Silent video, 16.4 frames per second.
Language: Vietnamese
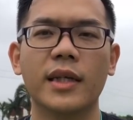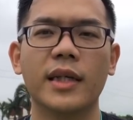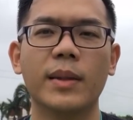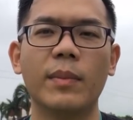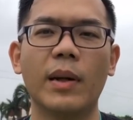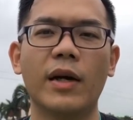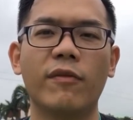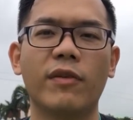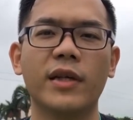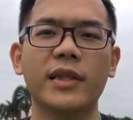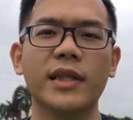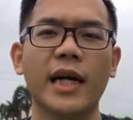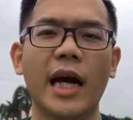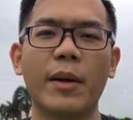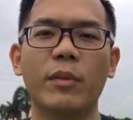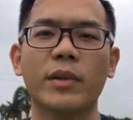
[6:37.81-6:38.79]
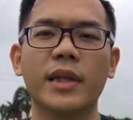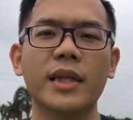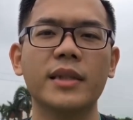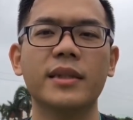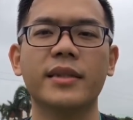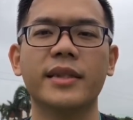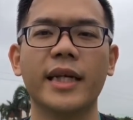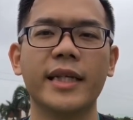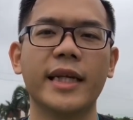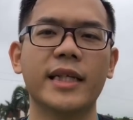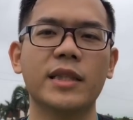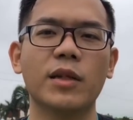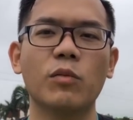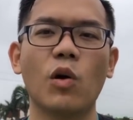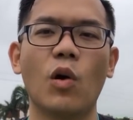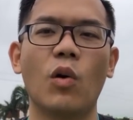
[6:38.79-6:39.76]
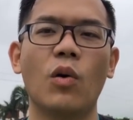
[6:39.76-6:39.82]
Nhưng mà với những ai mà thích sự nhanh nhẹn
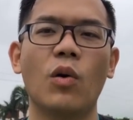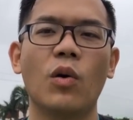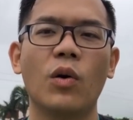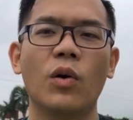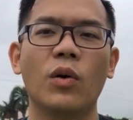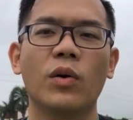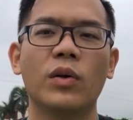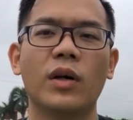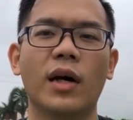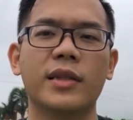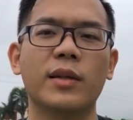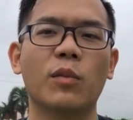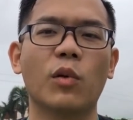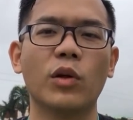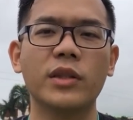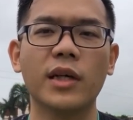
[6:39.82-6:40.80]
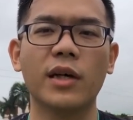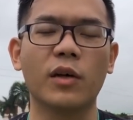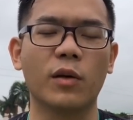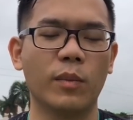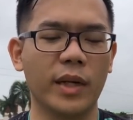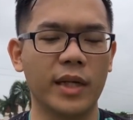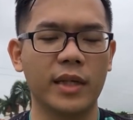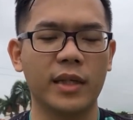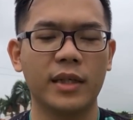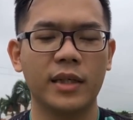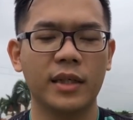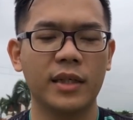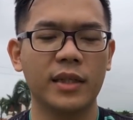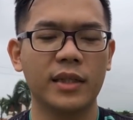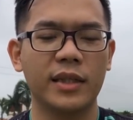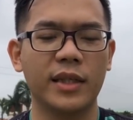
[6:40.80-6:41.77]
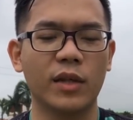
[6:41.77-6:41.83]
tốc độ ở trong lối chơi của mình
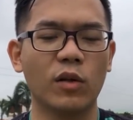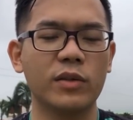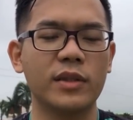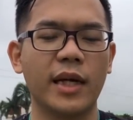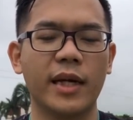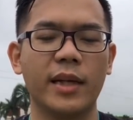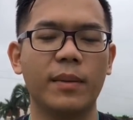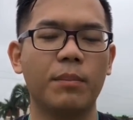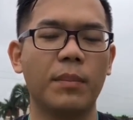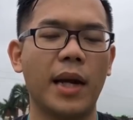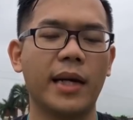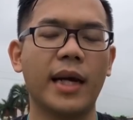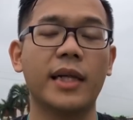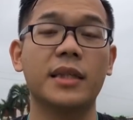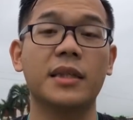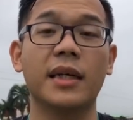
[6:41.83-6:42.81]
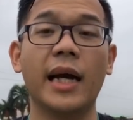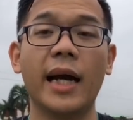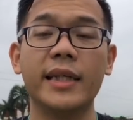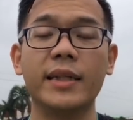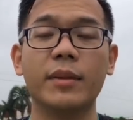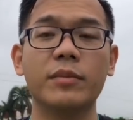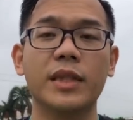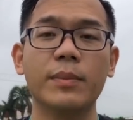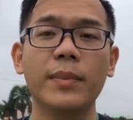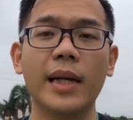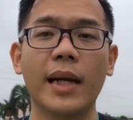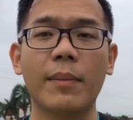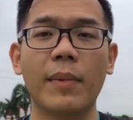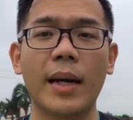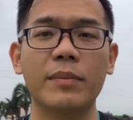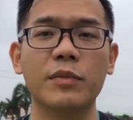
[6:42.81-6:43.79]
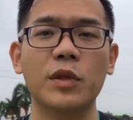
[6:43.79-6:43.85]
thì đôi giày mà nặng tới
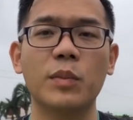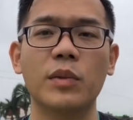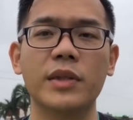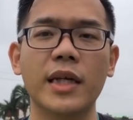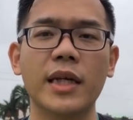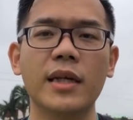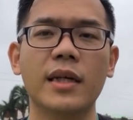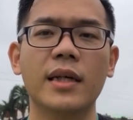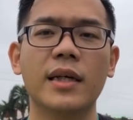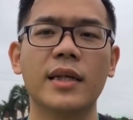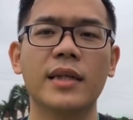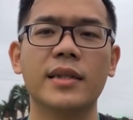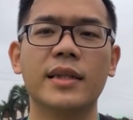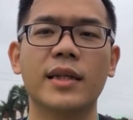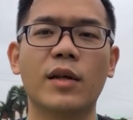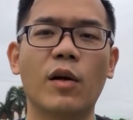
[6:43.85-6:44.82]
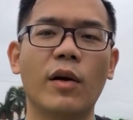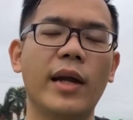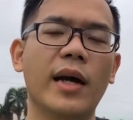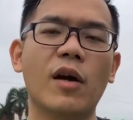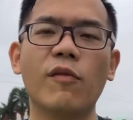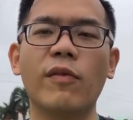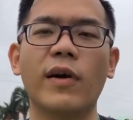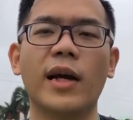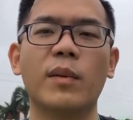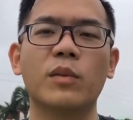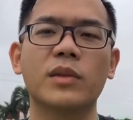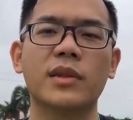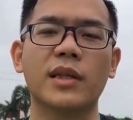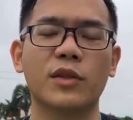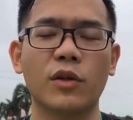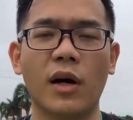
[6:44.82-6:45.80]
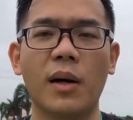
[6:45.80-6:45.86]
295g trong một chiếc thì có lẽ không phải là một
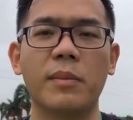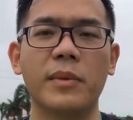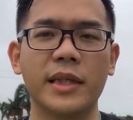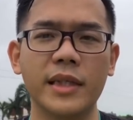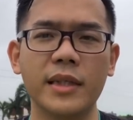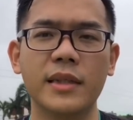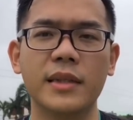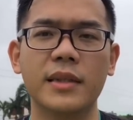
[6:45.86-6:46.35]
sự chọn hợp lý.